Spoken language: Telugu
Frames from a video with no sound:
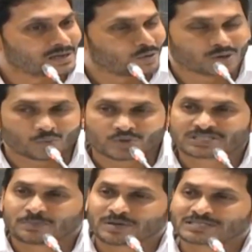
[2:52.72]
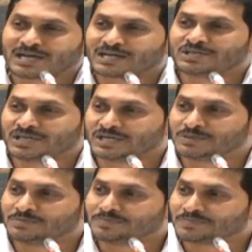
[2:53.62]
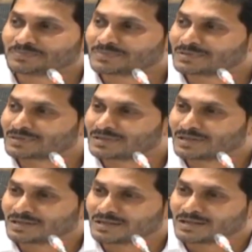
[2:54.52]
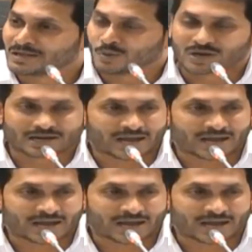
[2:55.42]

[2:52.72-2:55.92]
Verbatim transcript: ఒక విష ప్రచారం చేయడం ఒక